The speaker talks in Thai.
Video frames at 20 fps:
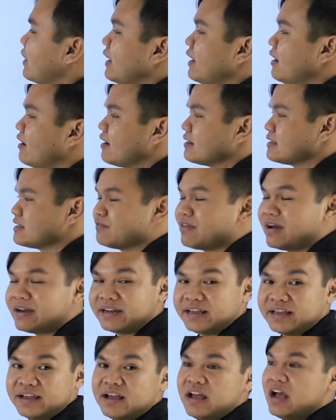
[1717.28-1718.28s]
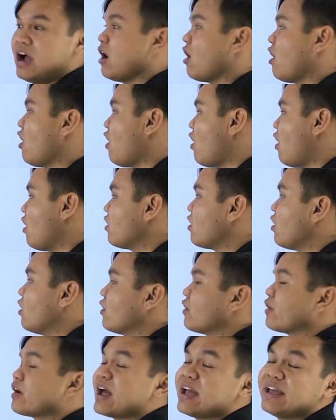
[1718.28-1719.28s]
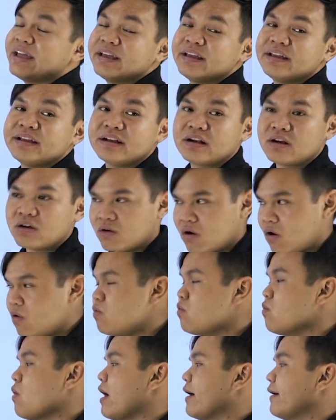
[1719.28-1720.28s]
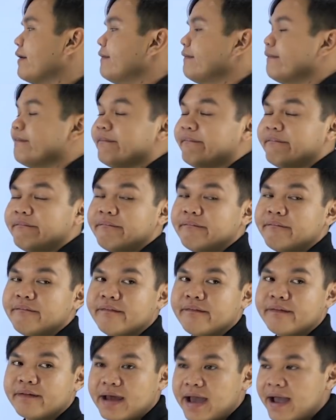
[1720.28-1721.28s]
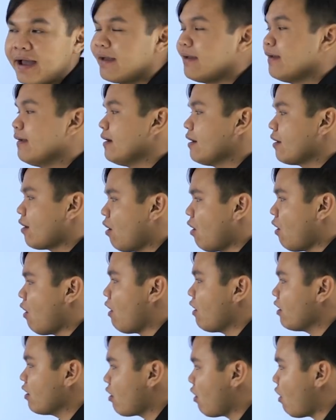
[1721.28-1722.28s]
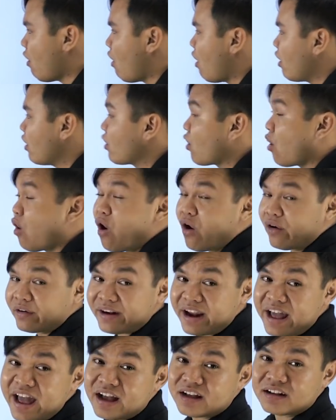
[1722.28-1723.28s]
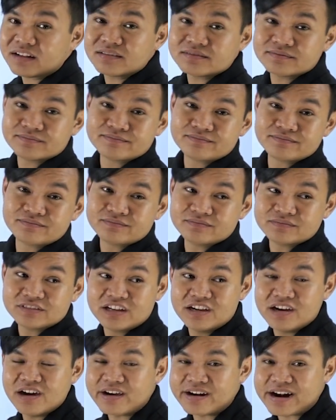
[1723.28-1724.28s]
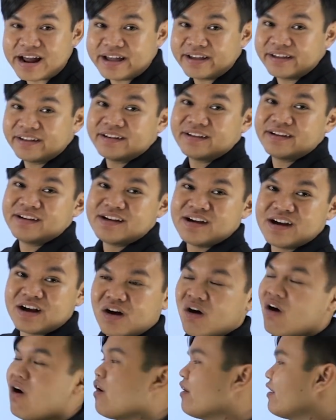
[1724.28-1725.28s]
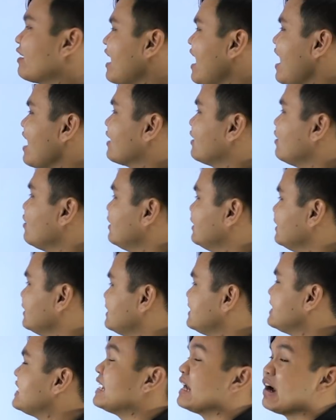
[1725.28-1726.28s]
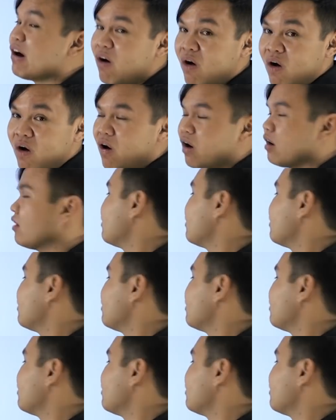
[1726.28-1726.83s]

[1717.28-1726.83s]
เคแล้วล่ะจังหวะนี้ของใครก็ห่วงนะของแรกคืออะไรของแรกก็คือสิ่งของ